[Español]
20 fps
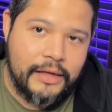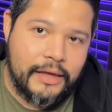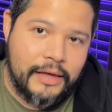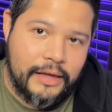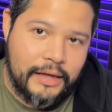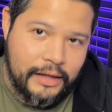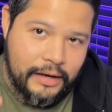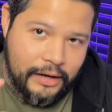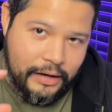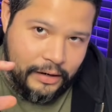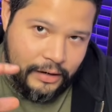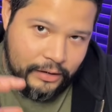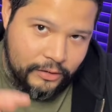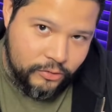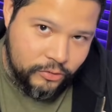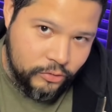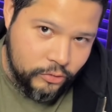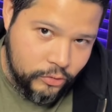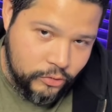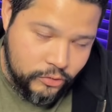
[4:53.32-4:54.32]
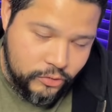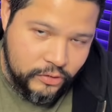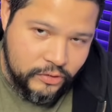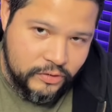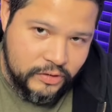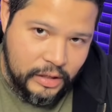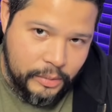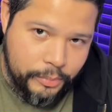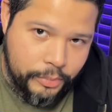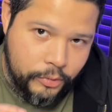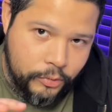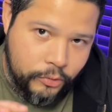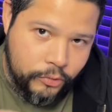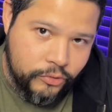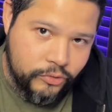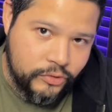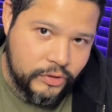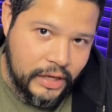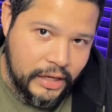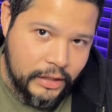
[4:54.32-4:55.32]
que la nación se está
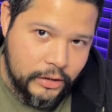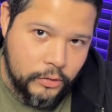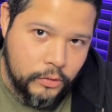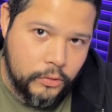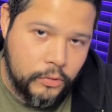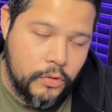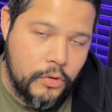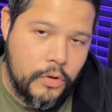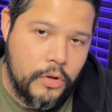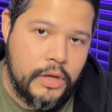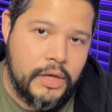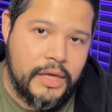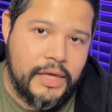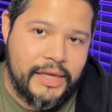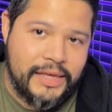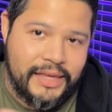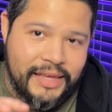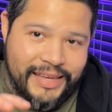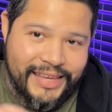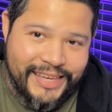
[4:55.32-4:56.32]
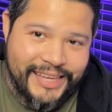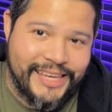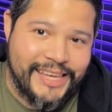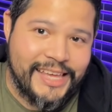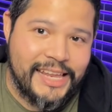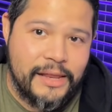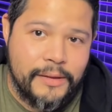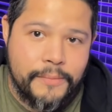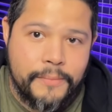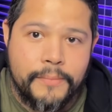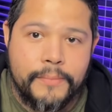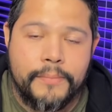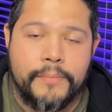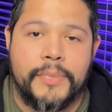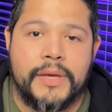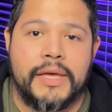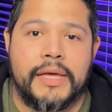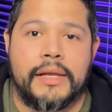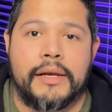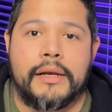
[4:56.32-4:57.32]
pronunciando y que quieren
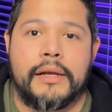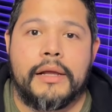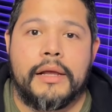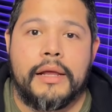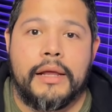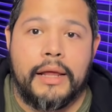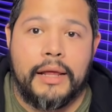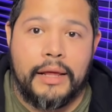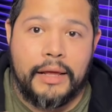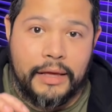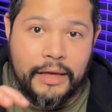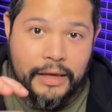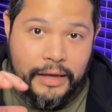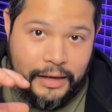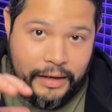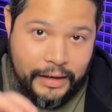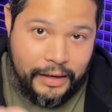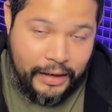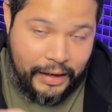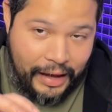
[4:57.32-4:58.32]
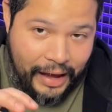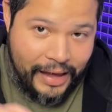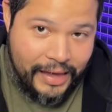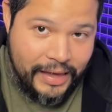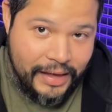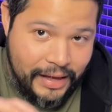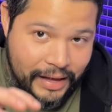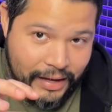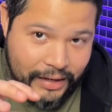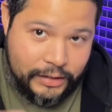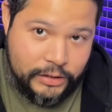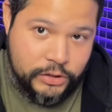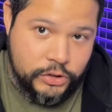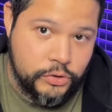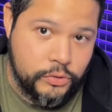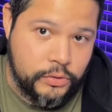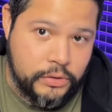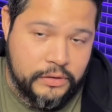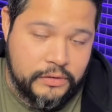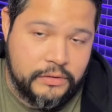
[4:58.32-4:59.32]
ver que hayan
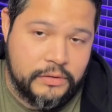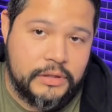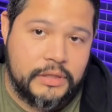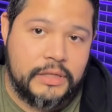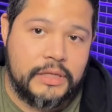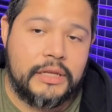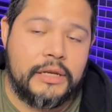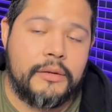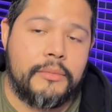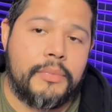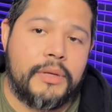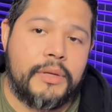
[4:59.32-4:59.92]
acciones, quieren